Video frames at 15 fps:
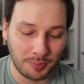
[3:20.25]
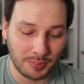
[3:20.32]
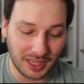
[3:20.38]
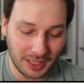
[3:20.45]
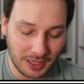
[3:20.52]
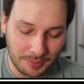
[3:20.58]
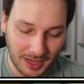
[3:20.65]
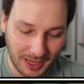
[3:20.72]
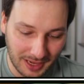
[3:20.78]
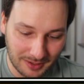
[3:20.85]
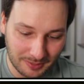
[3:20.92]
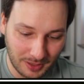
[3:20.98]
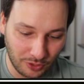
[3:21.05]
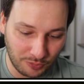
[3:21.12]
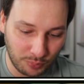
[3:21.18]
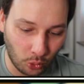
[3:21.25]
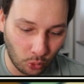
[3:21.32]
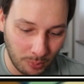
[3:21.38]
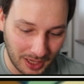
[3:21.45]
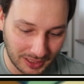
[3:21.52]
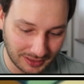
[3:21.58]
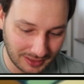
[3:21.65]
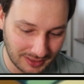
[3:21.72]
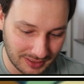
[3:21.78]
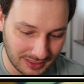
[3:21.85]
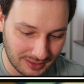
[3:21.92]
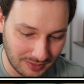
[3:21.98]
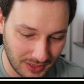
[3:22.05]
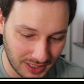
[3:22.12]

bei eBay auf Beobachten gesetzt,